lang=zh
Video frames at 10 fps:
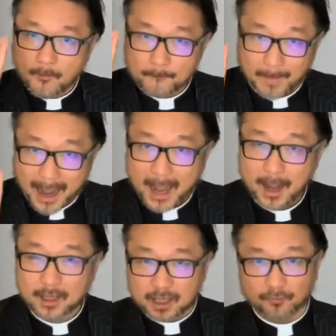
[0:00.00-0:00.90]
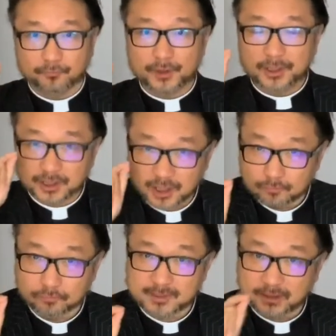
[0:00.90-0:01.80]
马可福音第
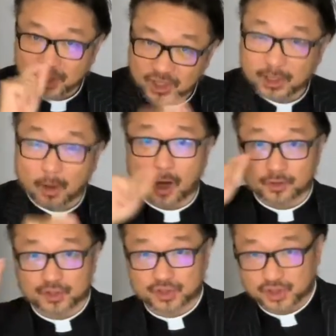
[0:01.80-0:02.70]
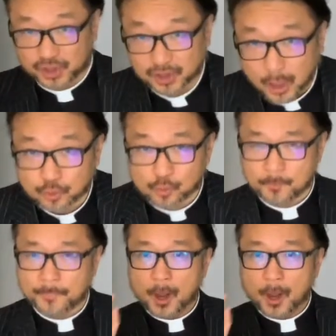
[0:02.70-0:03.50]
五章的一到二十节当中，